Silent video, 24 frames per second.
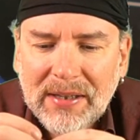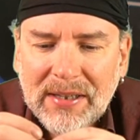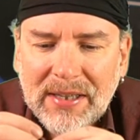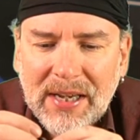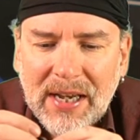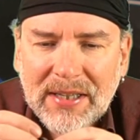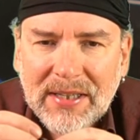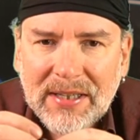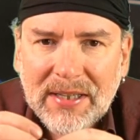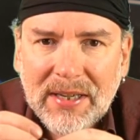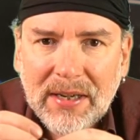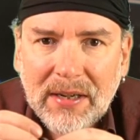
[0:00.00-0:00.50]

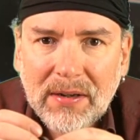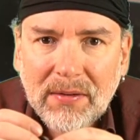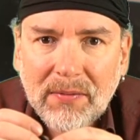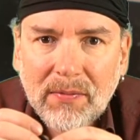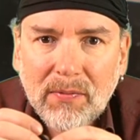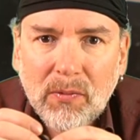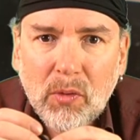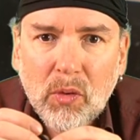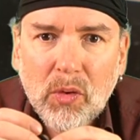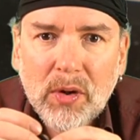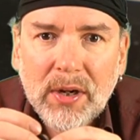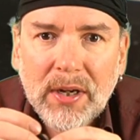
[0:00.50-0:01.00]
Taste,
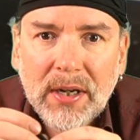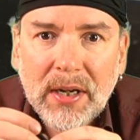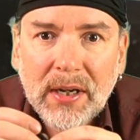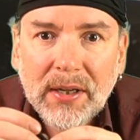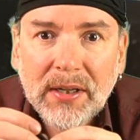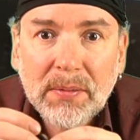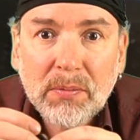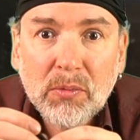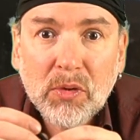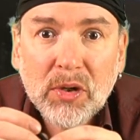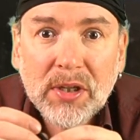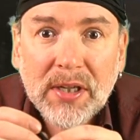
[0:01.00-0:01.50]
wo ihr
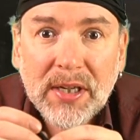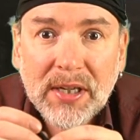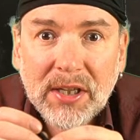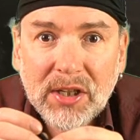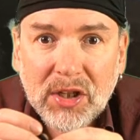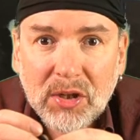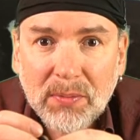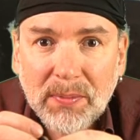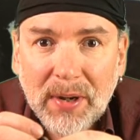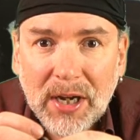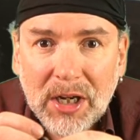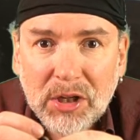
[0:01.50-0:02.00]
die Musik
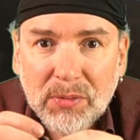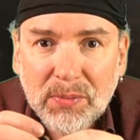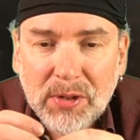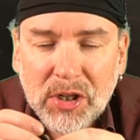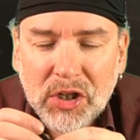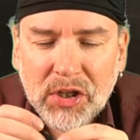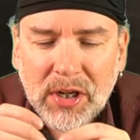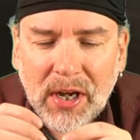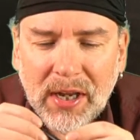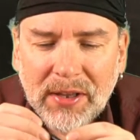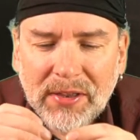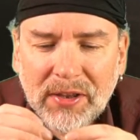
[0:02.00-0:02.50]
zum Beispiel
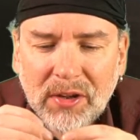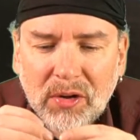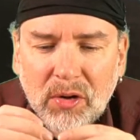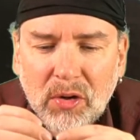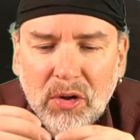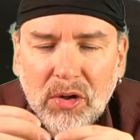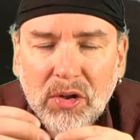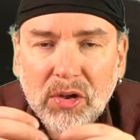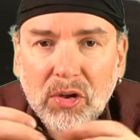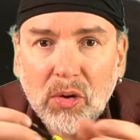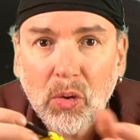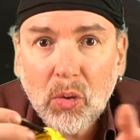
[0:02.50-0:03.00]
starten
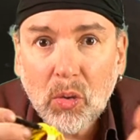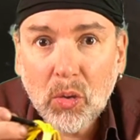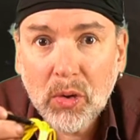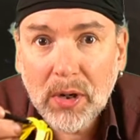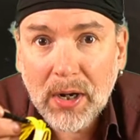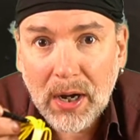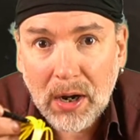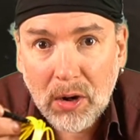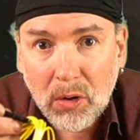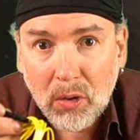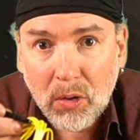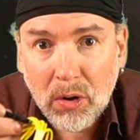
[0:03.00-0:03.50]
könnt
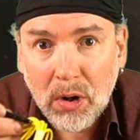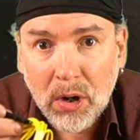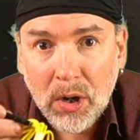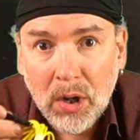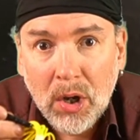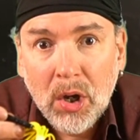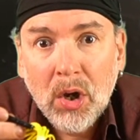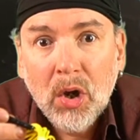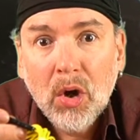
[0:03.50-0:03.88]
oder auch